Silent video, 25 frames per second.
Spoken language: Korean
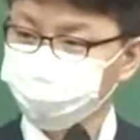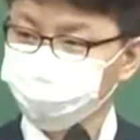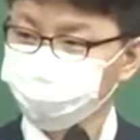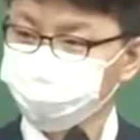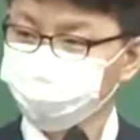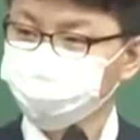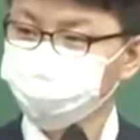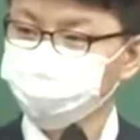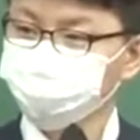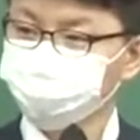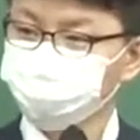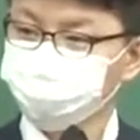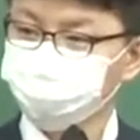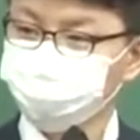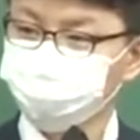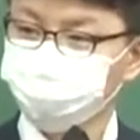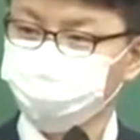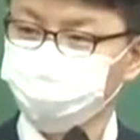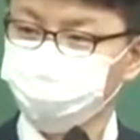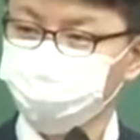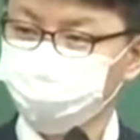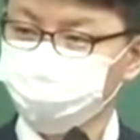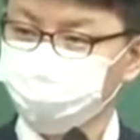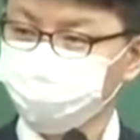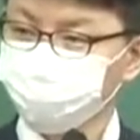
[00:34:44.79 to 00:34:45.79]
정책 집행
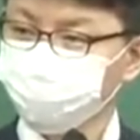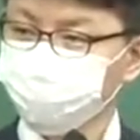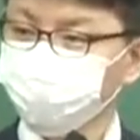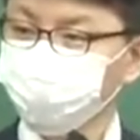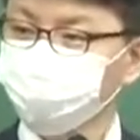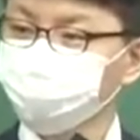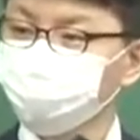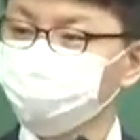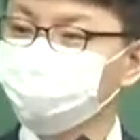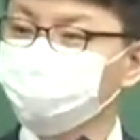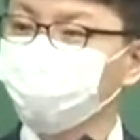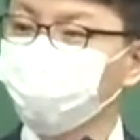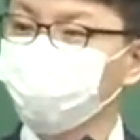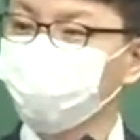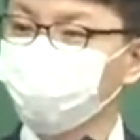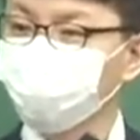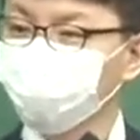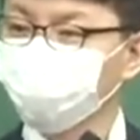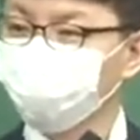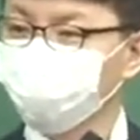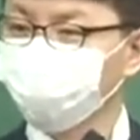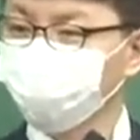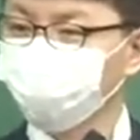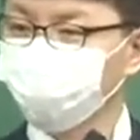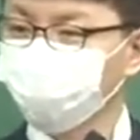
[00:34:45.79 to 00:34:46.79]
다 파트 2야.
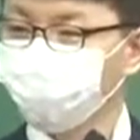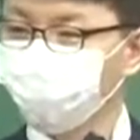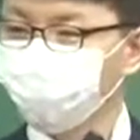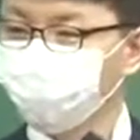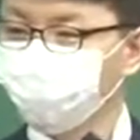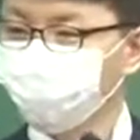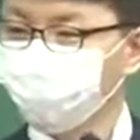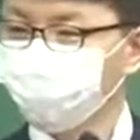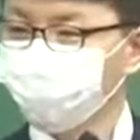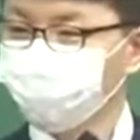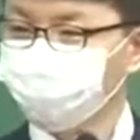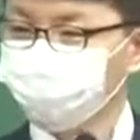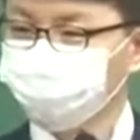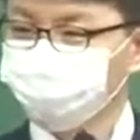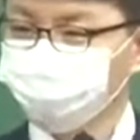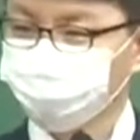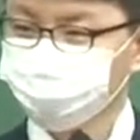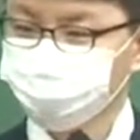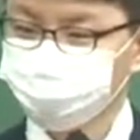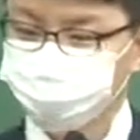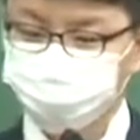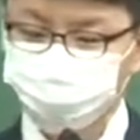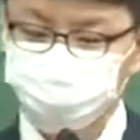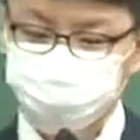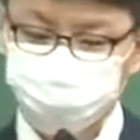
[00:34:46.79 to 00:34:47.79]

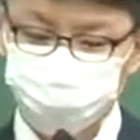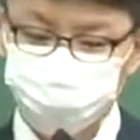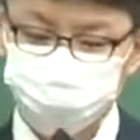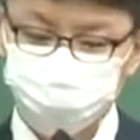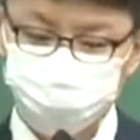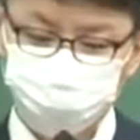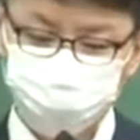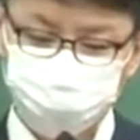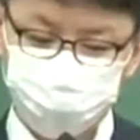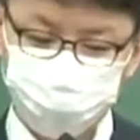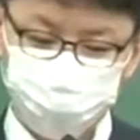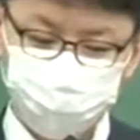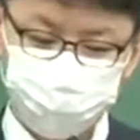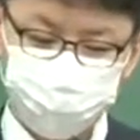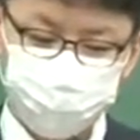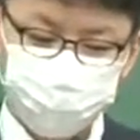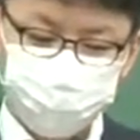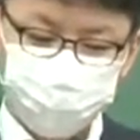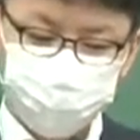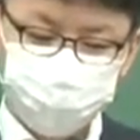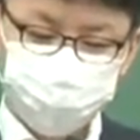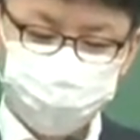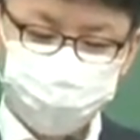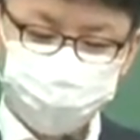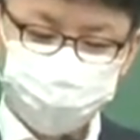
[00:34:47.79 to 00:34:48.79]
정책 집행인데
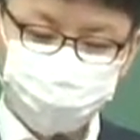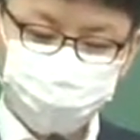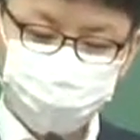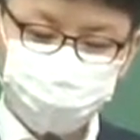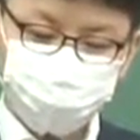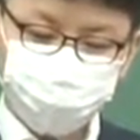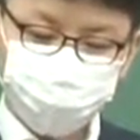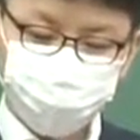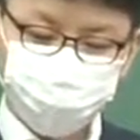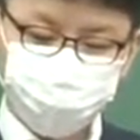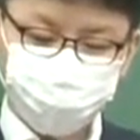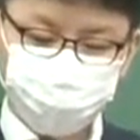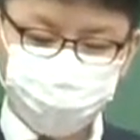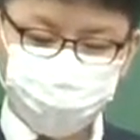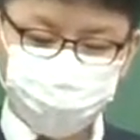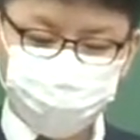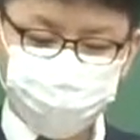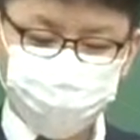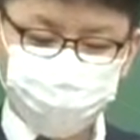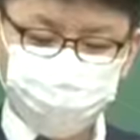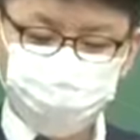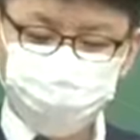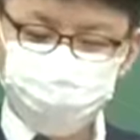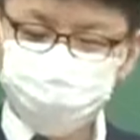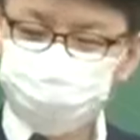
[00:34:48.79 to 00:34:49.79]
이 또 이게 또
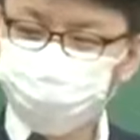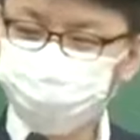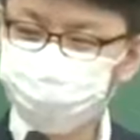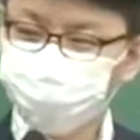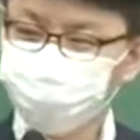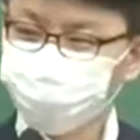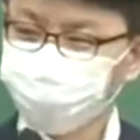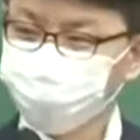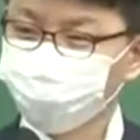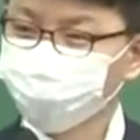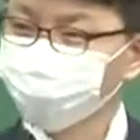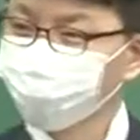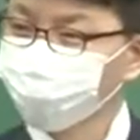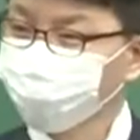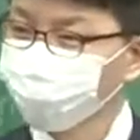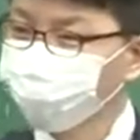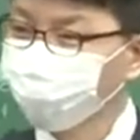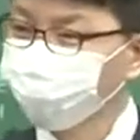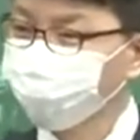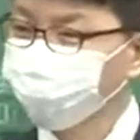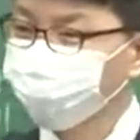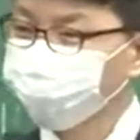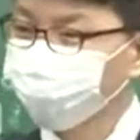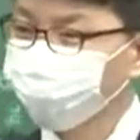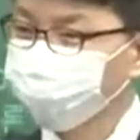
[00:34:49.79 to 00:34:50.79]
카테고리 나눌
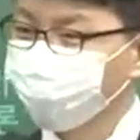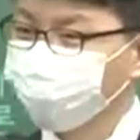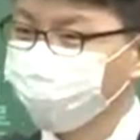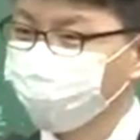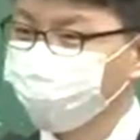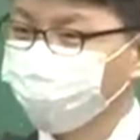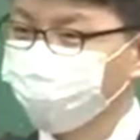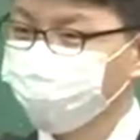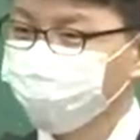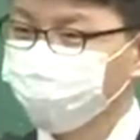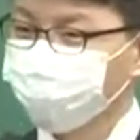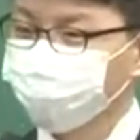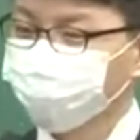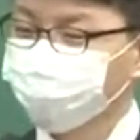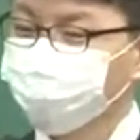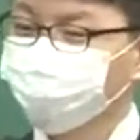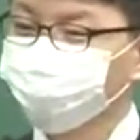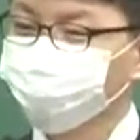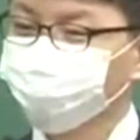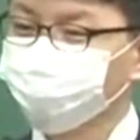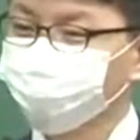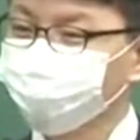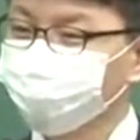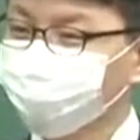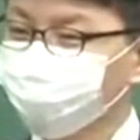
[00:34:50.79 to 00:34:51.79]
때
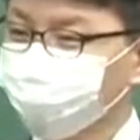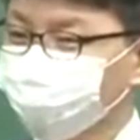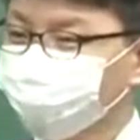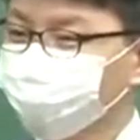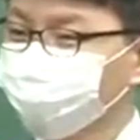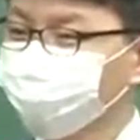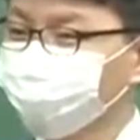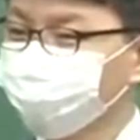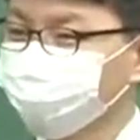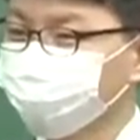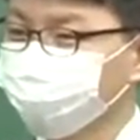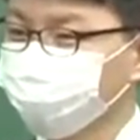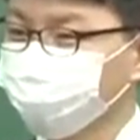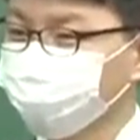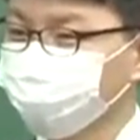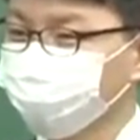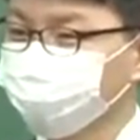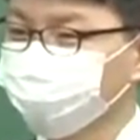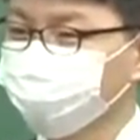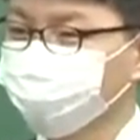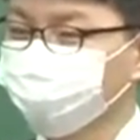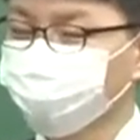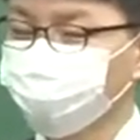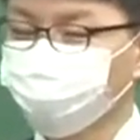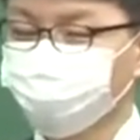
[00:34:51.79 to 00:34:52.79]
총론으로 나눈 게
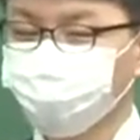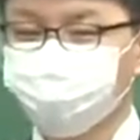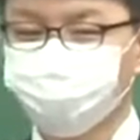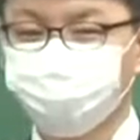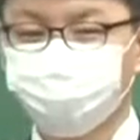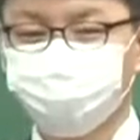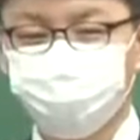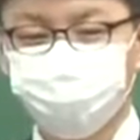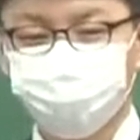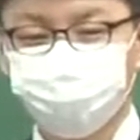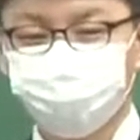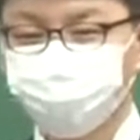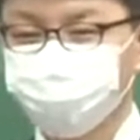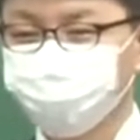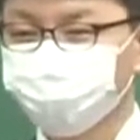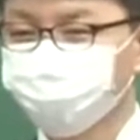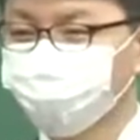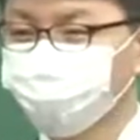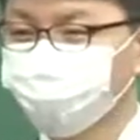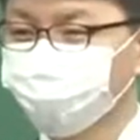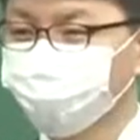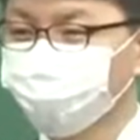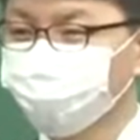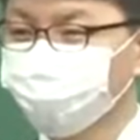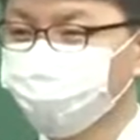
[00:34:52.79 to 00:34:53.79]
총론에도 일부 포함이
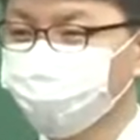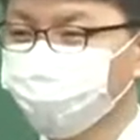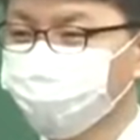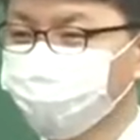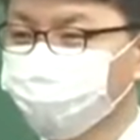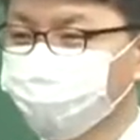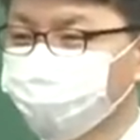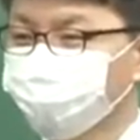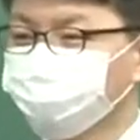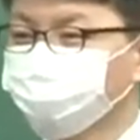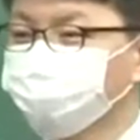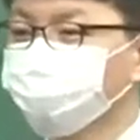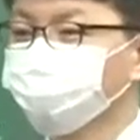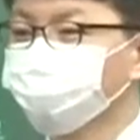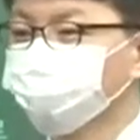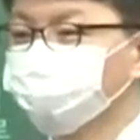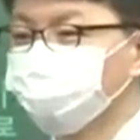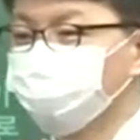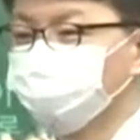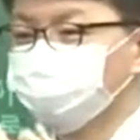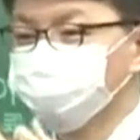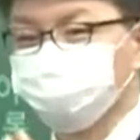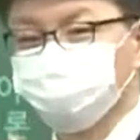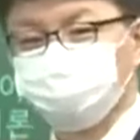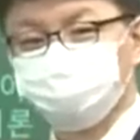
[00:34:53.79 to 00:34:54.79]
되고 정책에도
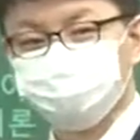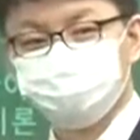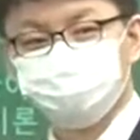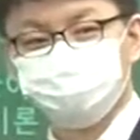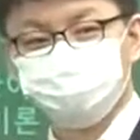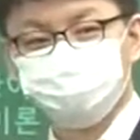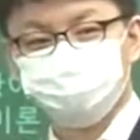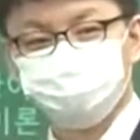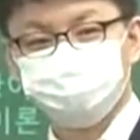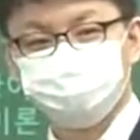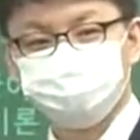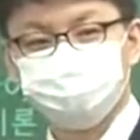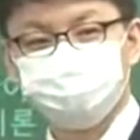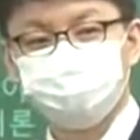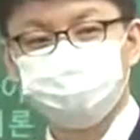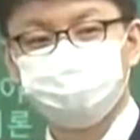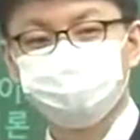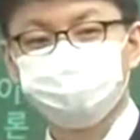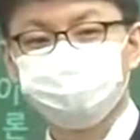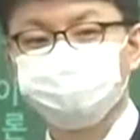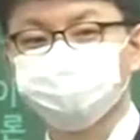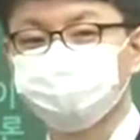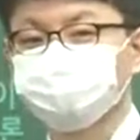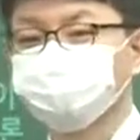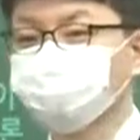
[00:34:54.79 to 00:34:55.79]
포함되고 이래서
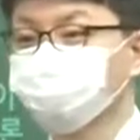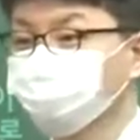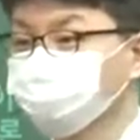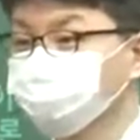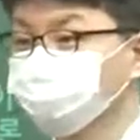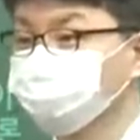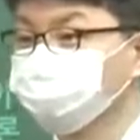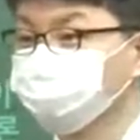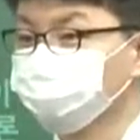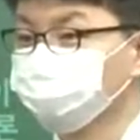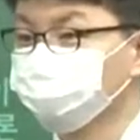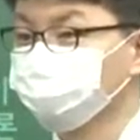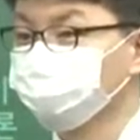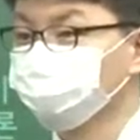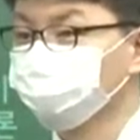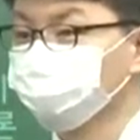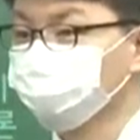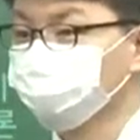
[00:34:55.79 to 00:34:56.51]
지금 둘 다 들어온 거예요.